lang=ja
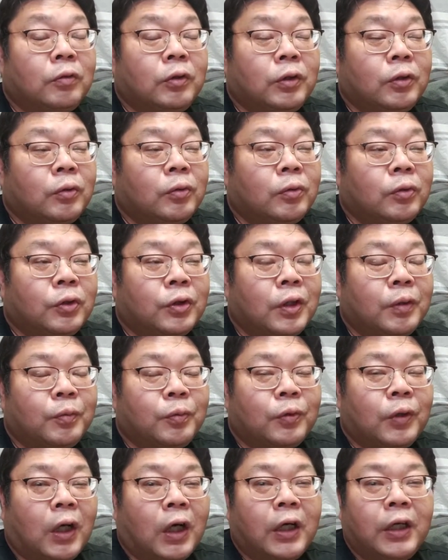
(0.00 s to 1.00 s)
Windows
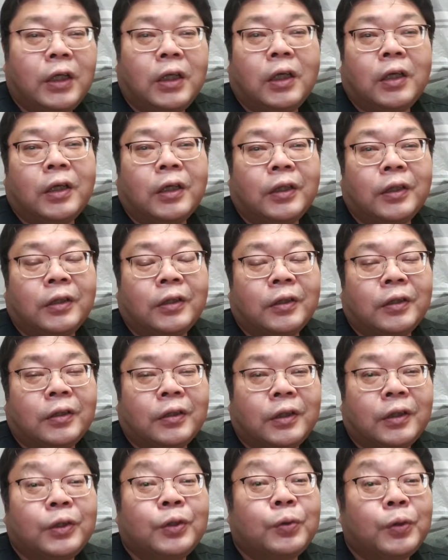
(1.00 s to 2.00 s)
11入らない
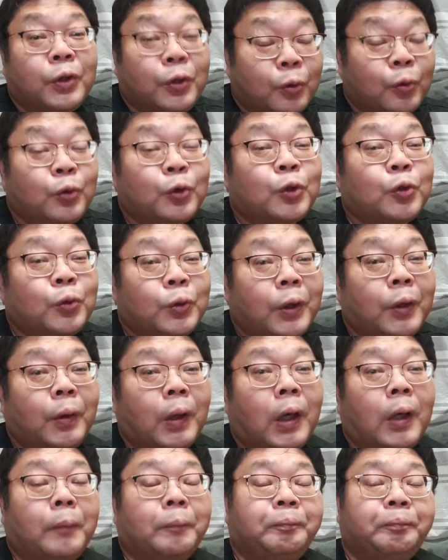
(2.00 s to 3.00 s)
んですよね、標準で
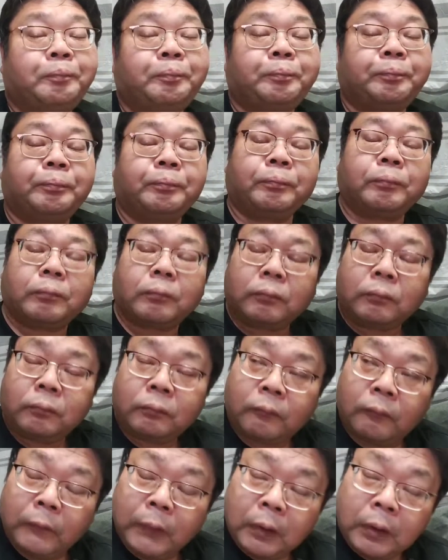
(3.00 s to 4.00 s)
は。
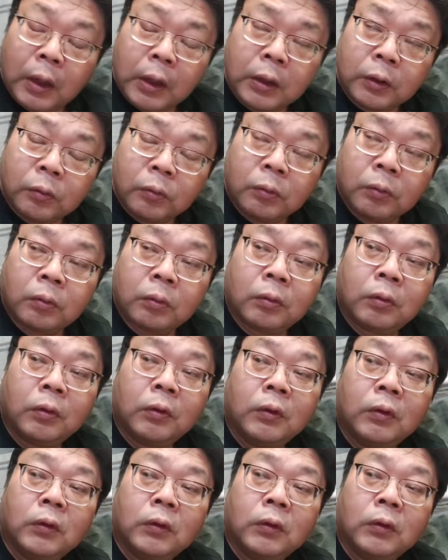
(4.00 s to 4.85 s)
だけど、